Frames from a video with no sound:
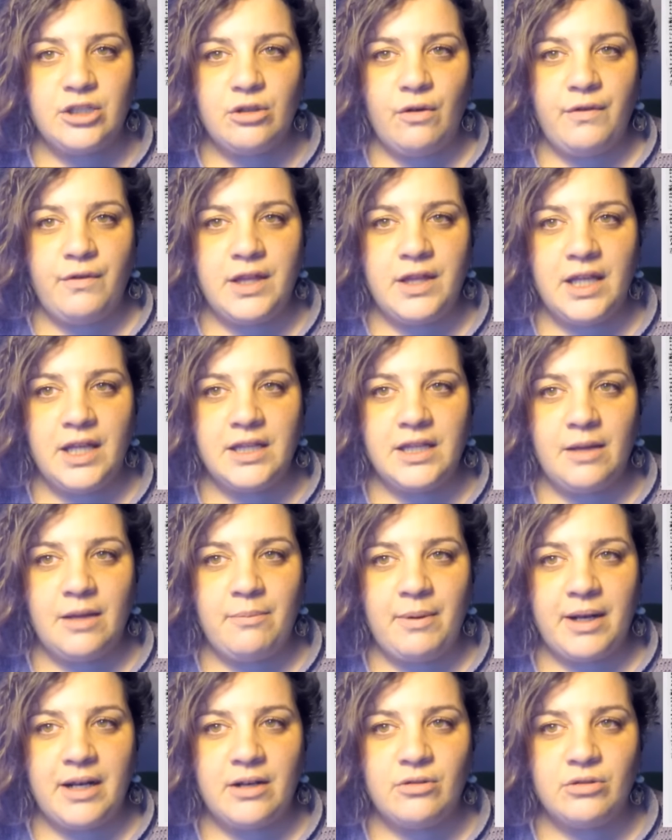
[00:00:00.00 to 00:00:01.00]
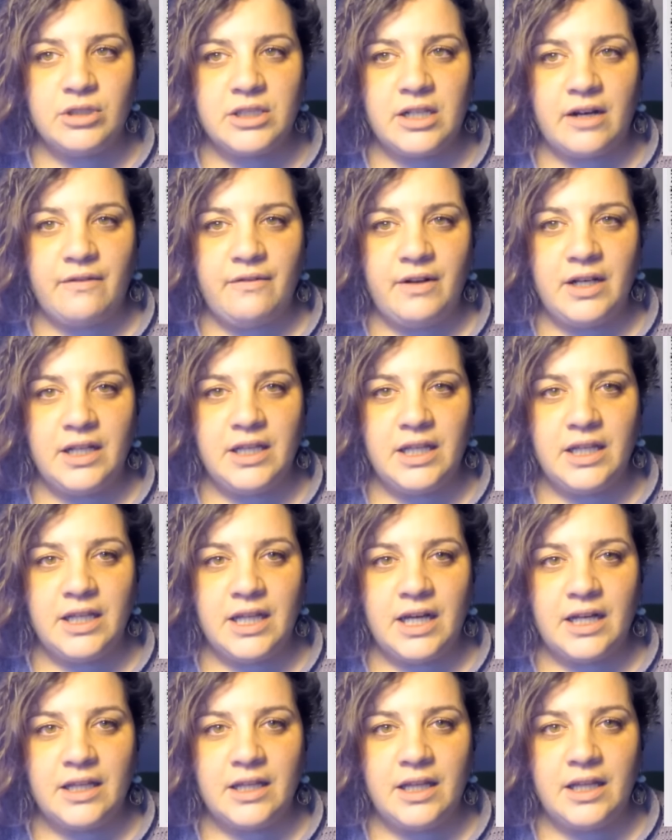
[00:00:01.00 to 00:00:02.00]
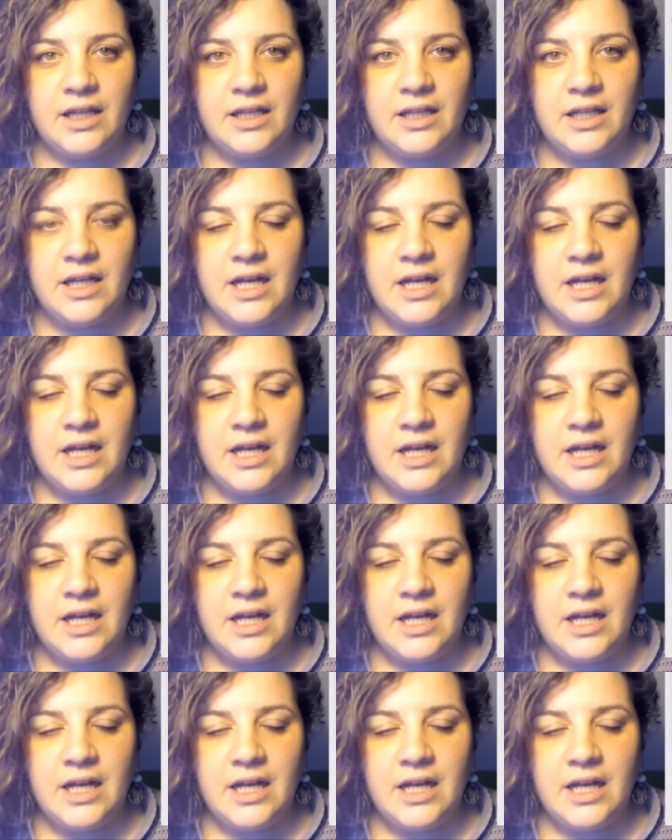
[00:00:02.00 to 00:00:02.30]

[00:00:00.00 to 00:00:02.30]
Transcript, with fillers: suficiente para nuestra felicidad.